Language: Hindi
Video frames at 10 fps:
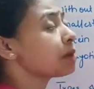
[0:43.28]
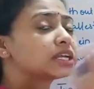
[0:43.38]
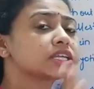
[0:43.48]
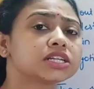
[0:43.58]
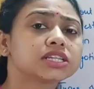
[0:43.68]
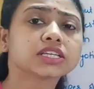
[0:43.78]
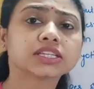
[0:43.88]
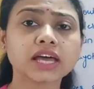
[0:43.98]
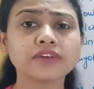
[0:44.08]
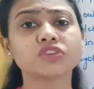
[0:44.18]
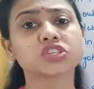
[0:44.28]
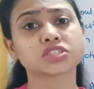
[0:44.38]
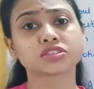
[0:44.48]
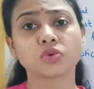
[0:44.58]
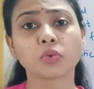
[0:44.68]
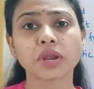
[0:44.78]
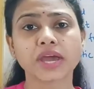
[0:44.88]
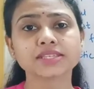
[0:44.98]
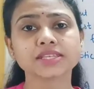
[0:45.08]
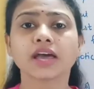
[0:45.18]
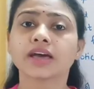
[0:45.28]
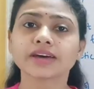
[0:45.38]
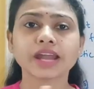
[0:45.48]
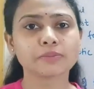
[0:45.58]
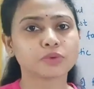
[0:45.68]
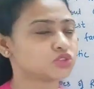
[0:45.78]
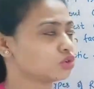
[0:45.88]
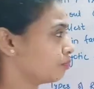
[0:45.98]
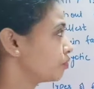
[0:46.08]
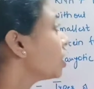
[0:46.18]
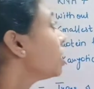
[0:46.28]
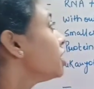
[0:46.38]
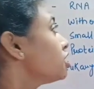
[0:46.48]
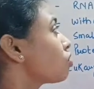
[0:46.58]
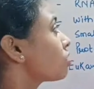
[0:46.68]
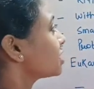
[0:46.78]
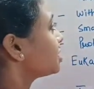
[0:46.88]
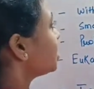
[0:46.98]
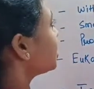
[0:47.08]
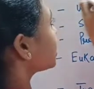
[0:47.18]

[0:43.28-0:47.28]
पार्टिकल दिखता है विच इज़ नोन एज राइबोजोम इसको किसने